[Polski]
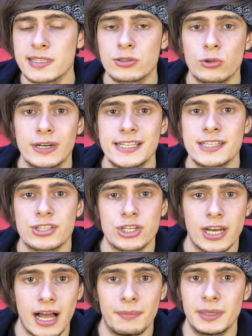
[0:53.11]
z której
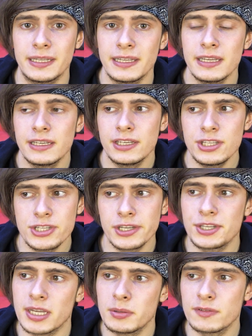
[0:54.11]
strzelamy i
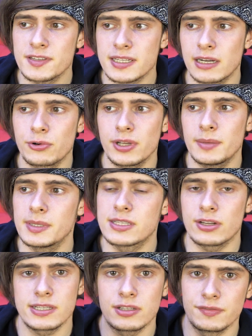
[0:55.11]
dzięki temu wskakujemy
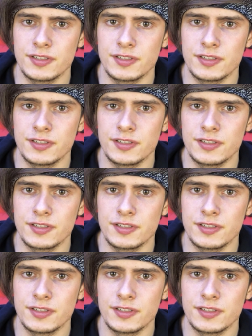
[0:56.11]
coraz to